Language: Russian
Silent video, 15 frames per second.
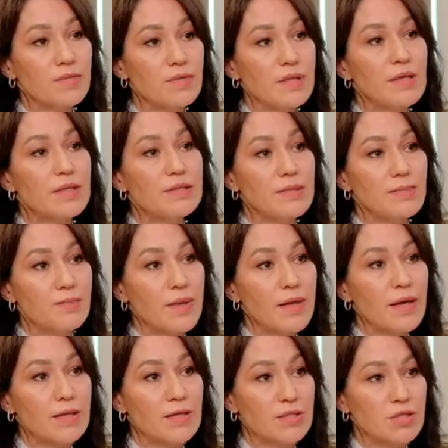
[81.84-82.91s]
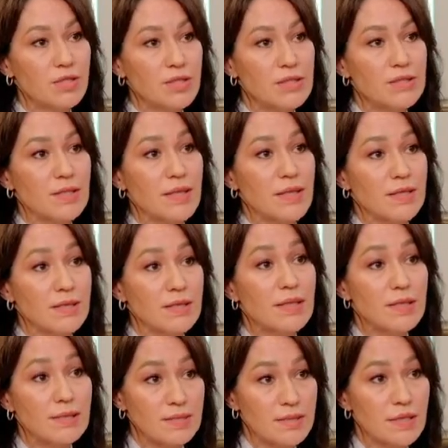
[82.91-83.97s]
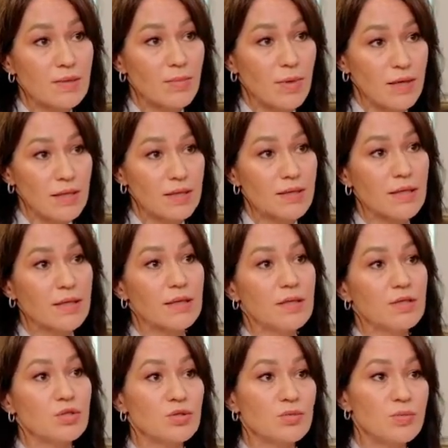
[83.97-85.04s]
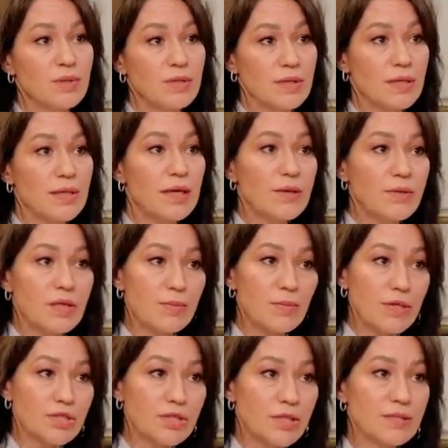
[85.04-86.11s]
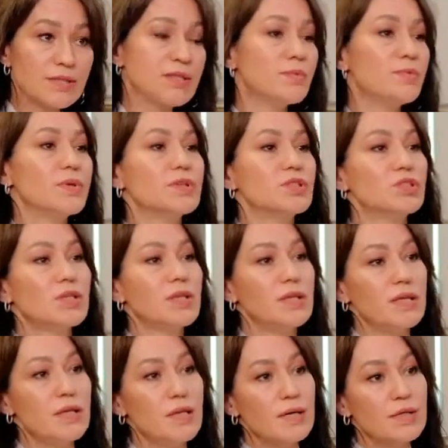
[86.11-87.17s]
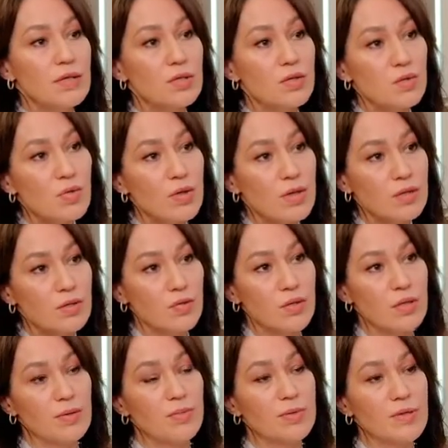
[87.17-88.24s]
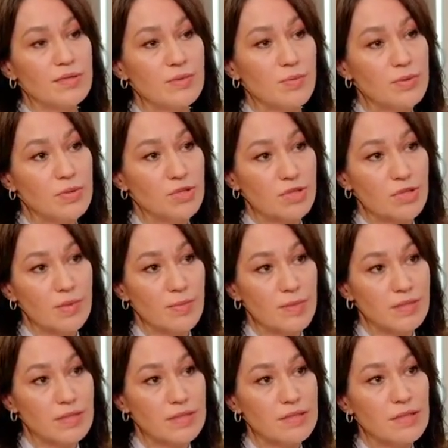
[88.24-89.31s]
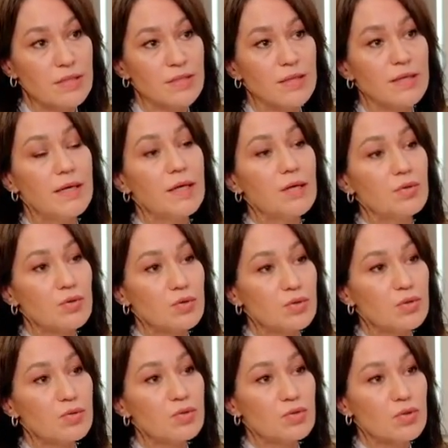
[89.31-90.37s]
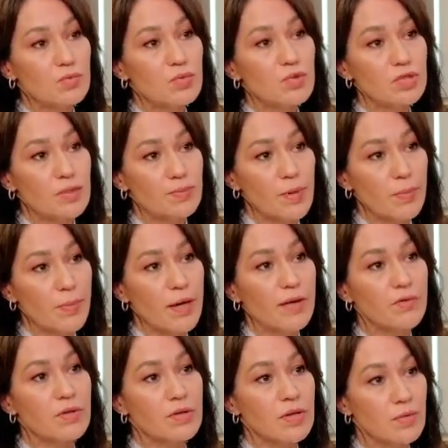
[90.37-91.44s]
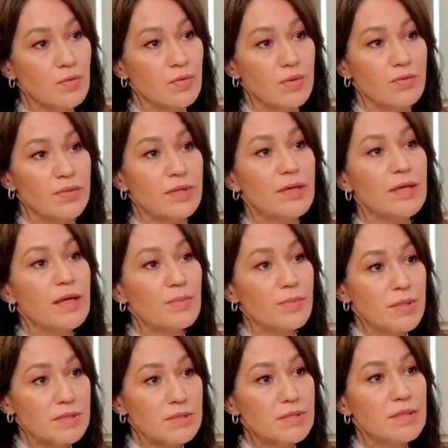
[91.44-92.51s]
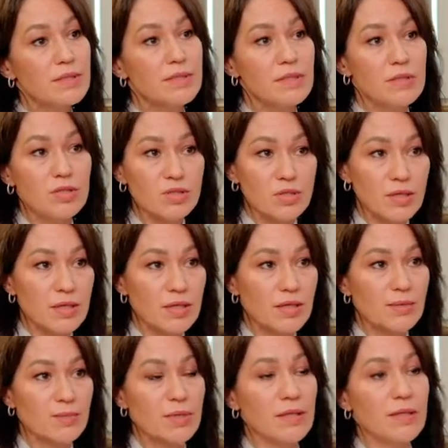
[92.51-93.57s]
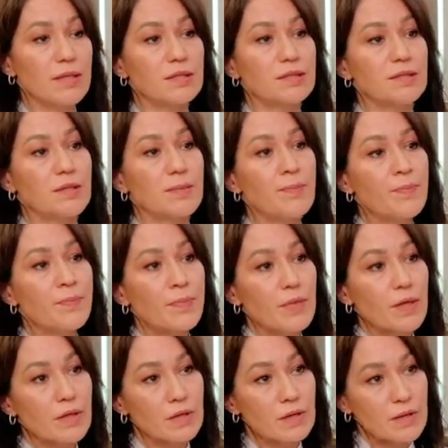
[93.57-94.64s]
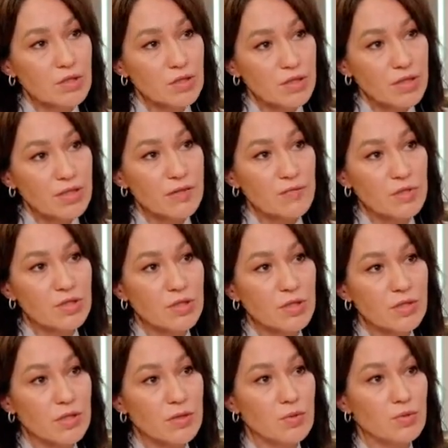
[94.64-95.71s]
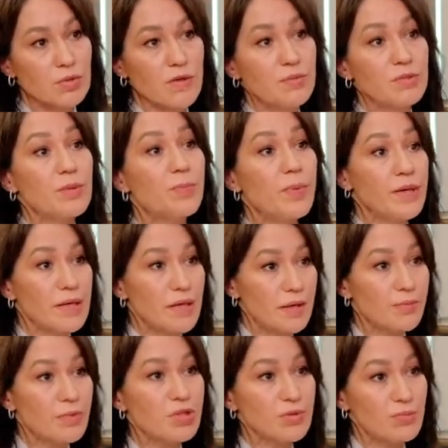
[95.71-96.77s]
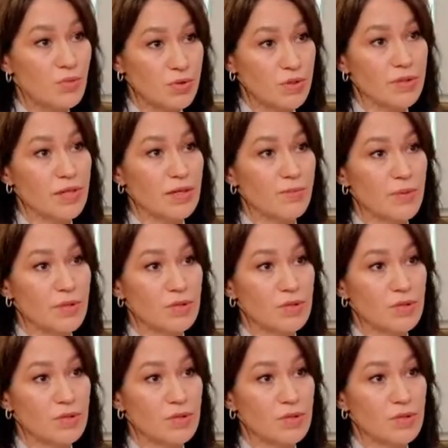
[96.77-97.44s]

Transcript: И вот эти 5, 6, а иногда 7 лет, когда еще была небольшая степень ожирения, когда только-только была избыточная масса тела, то есть то, что можно поправить на уровне простых диетических рекомендаций, э, расширение физической нагрузки, вообще понять, почему это так